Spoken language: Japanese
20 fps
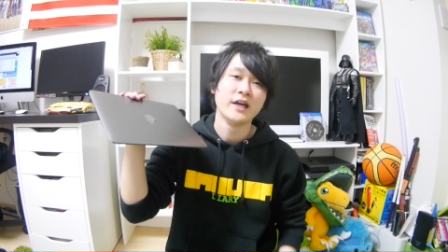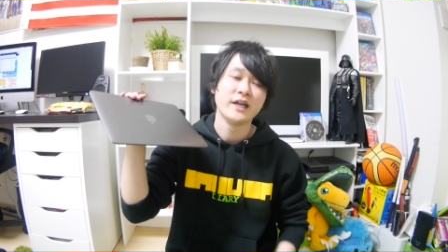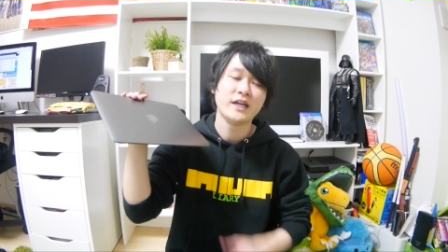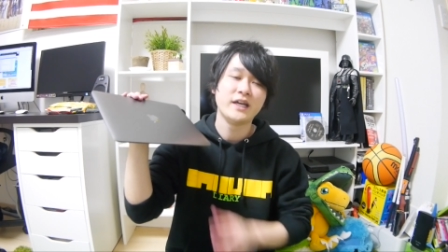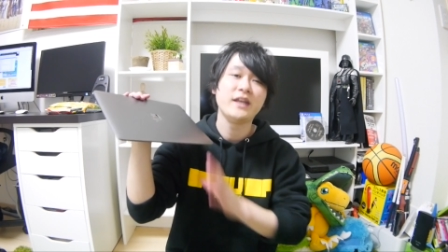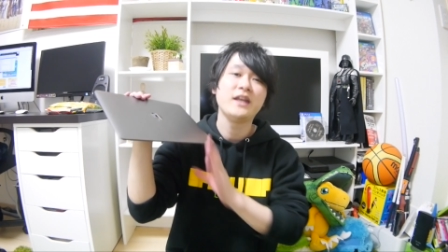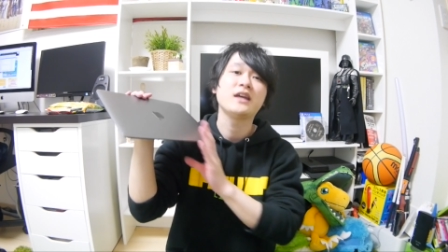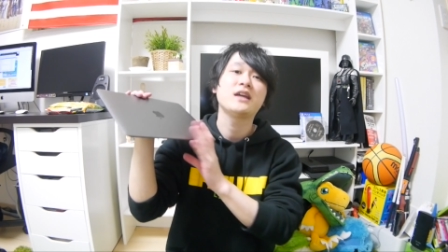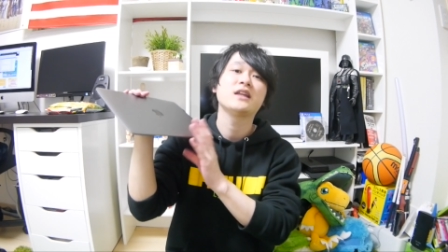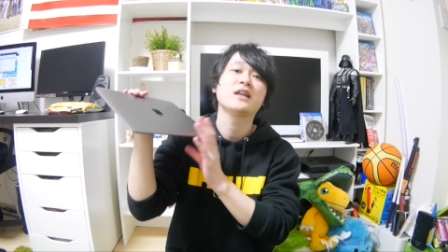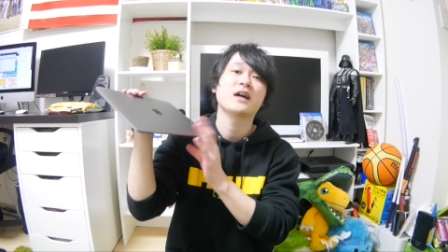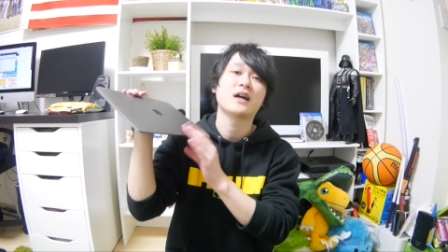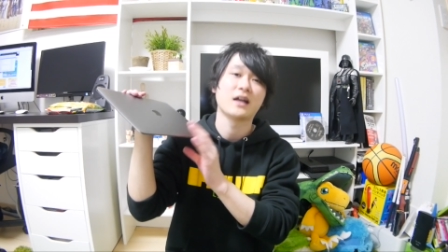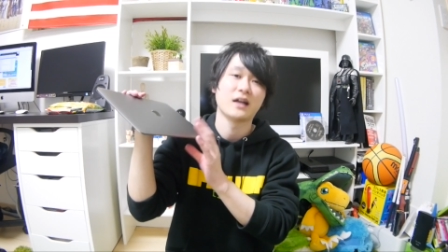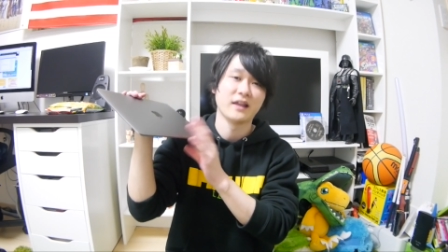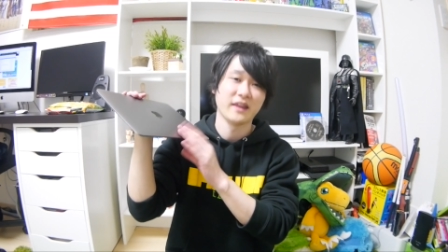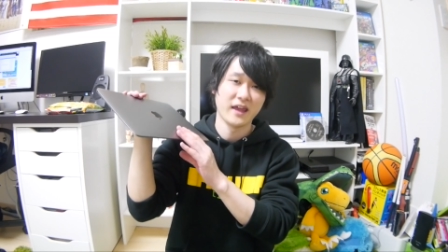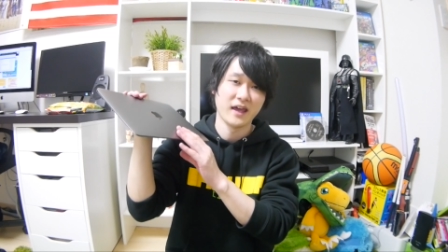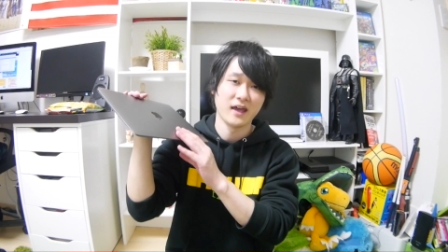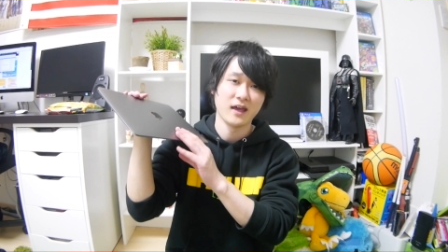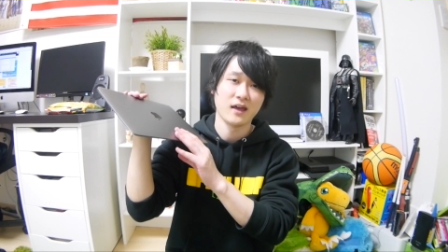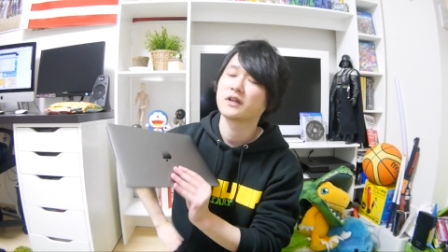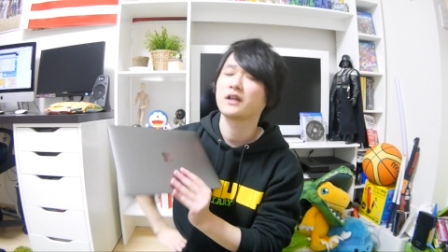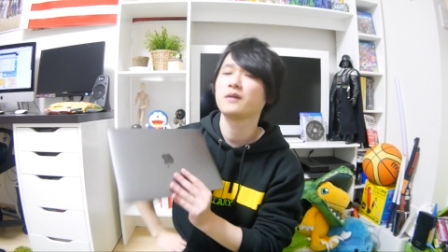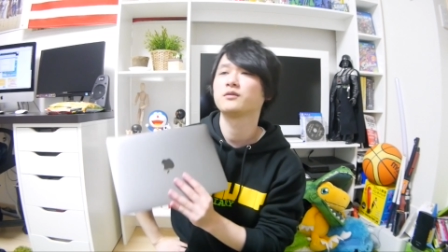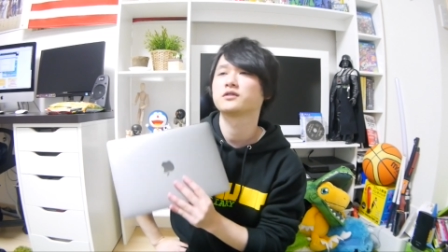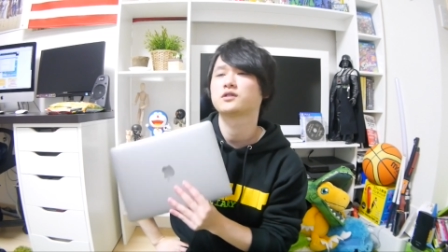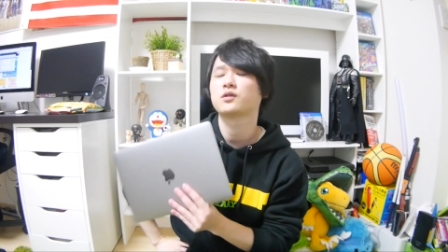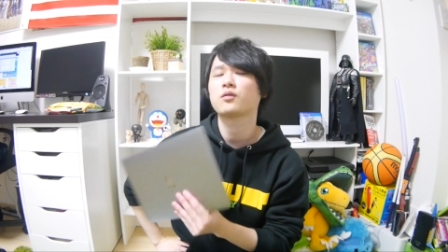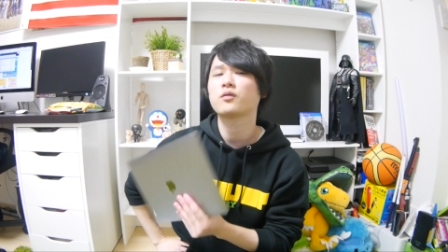非力だからね。まあ、
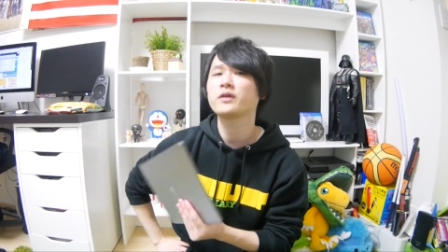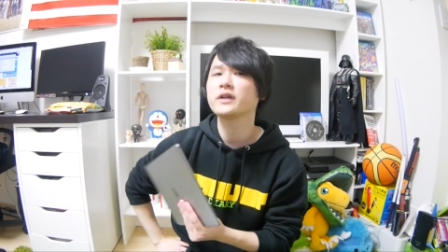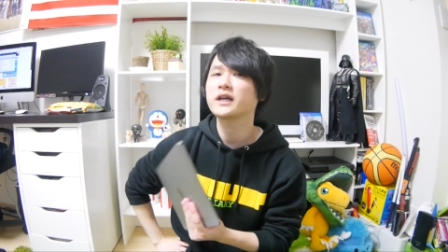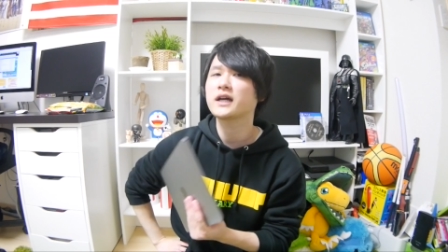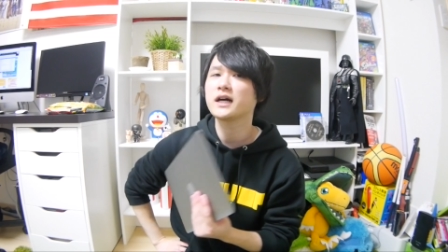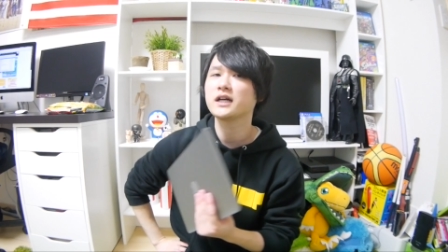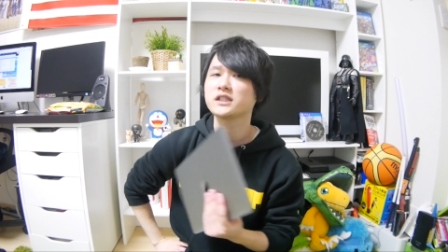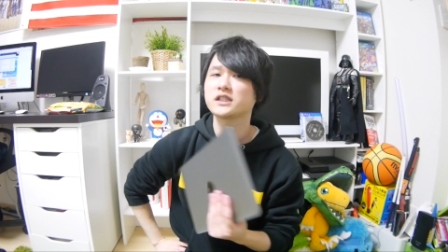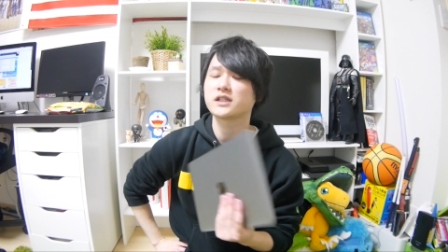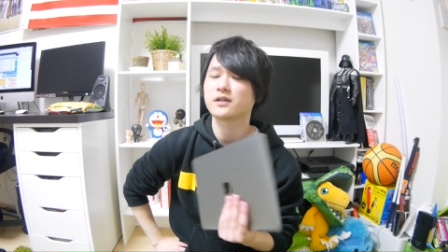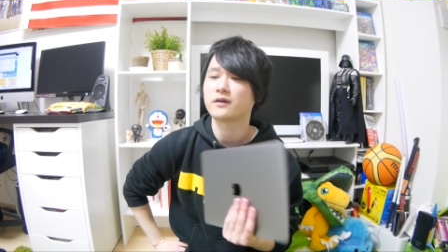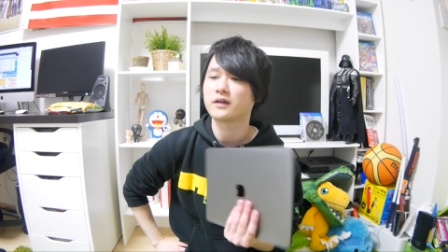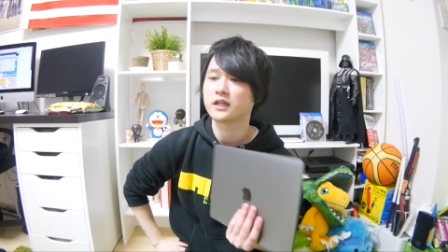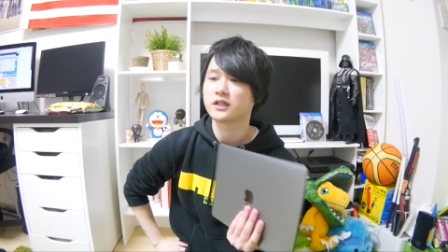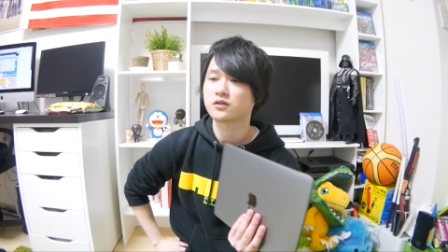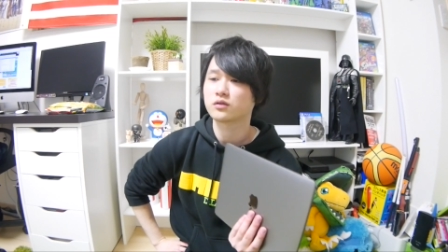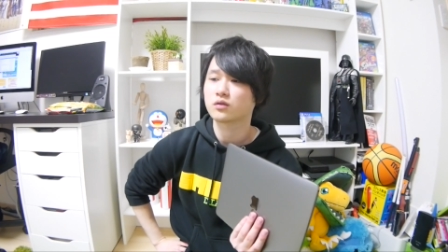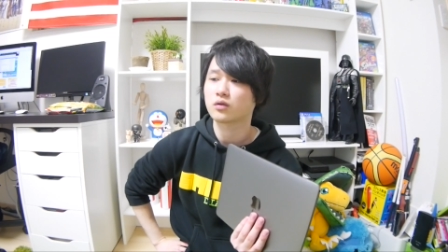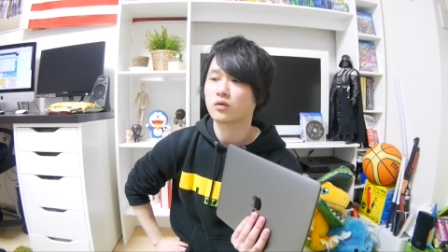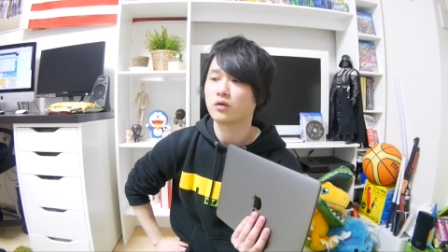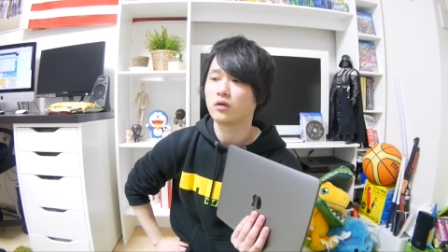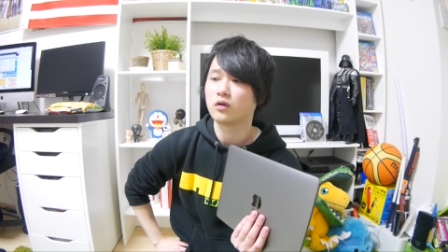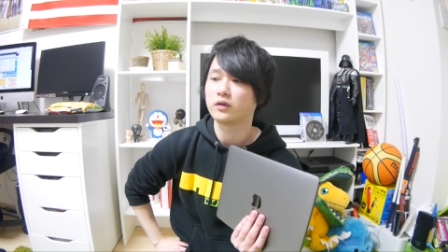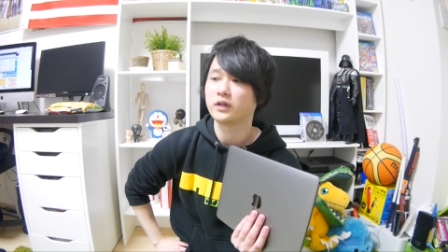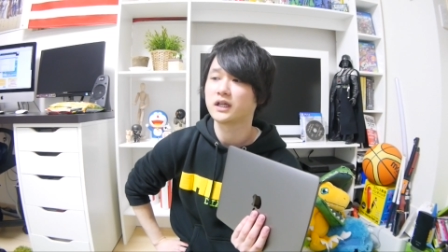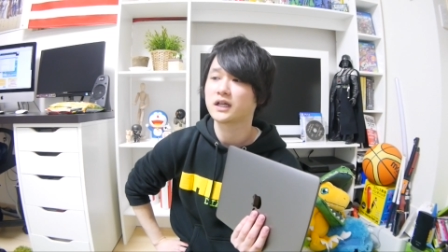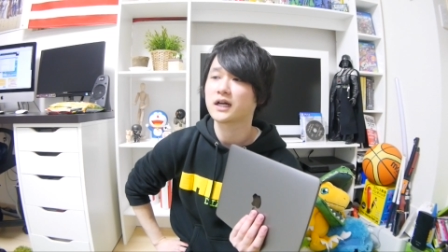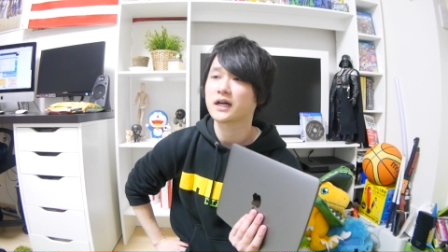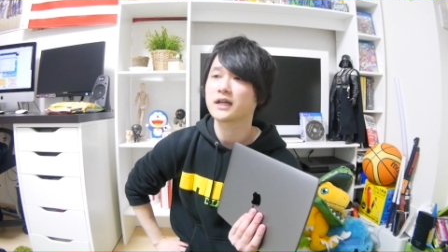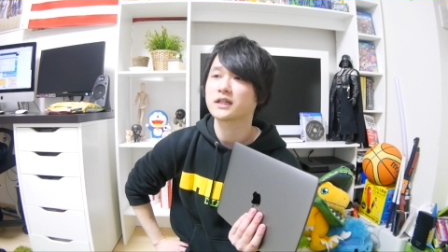でもそこに関してはね、ちょっと
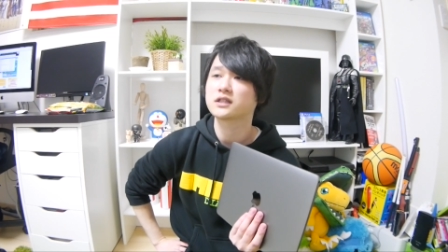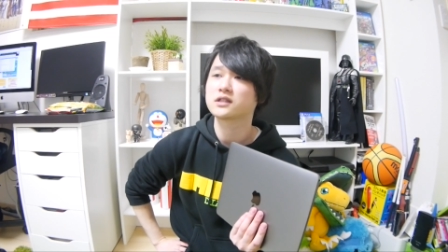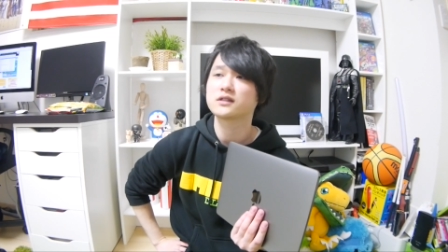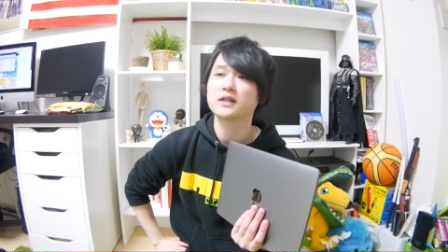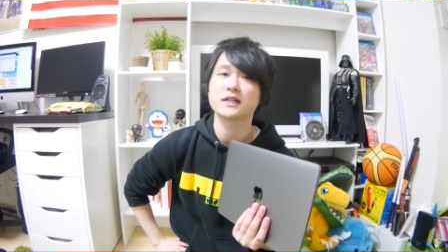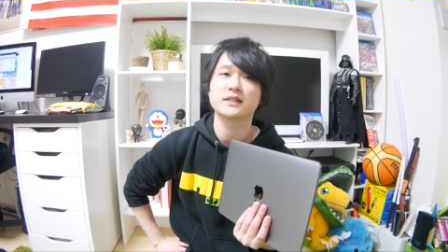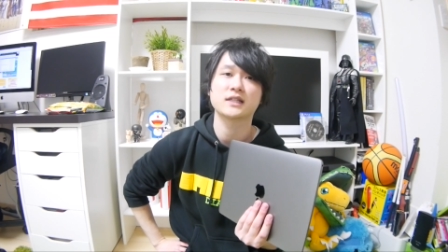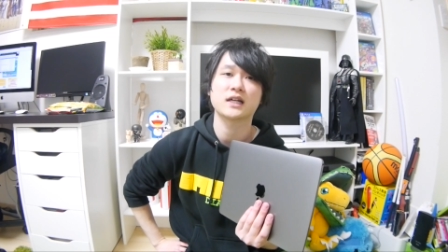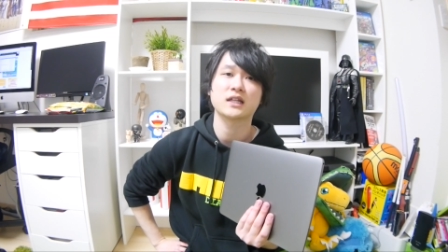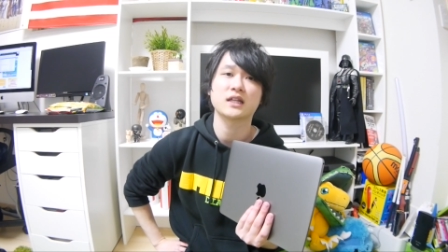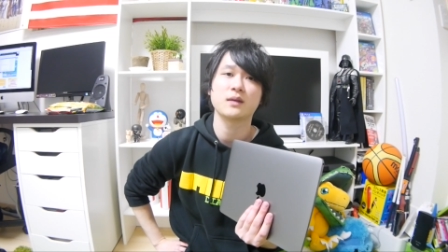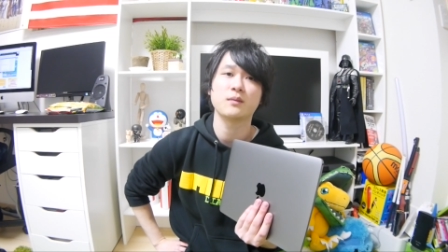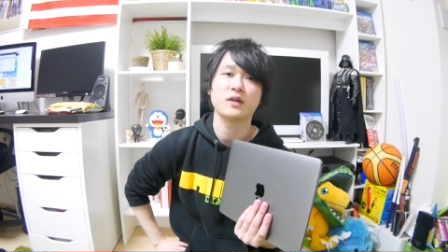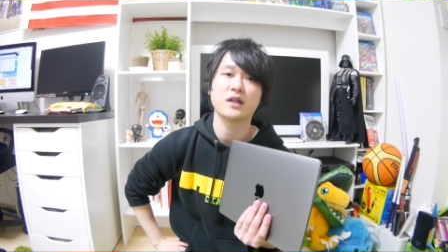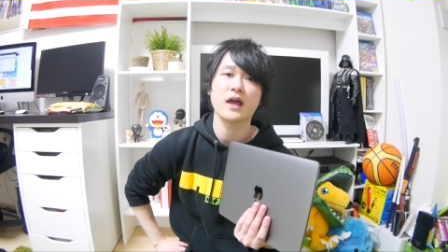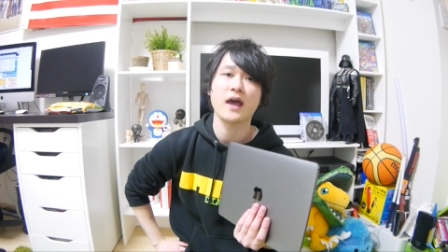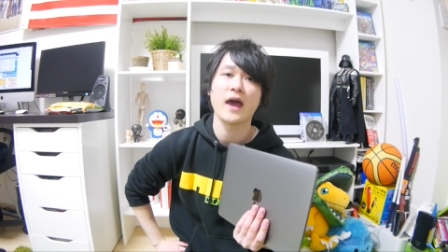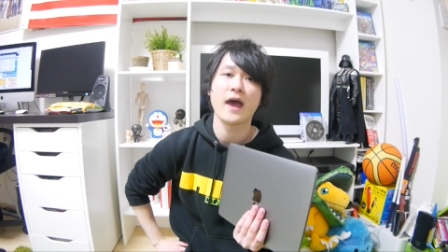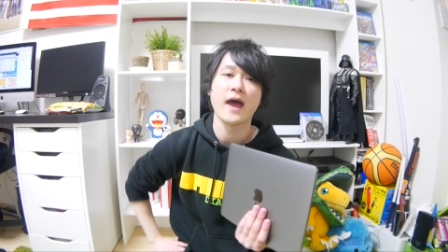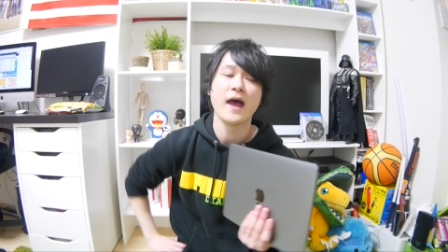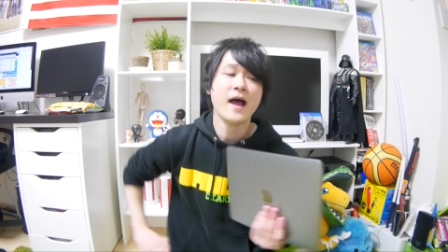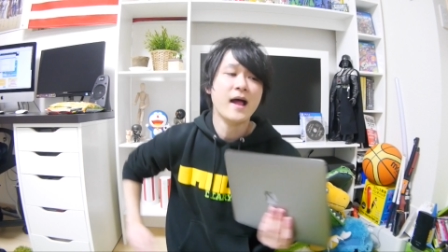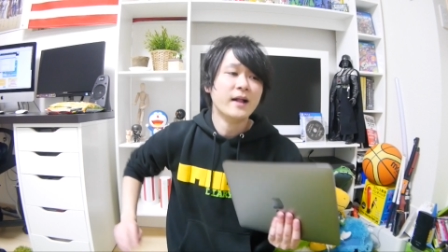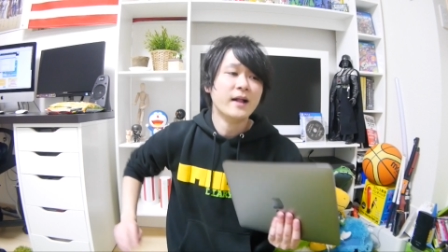こう、2ヶ月ぐらい使ってみて、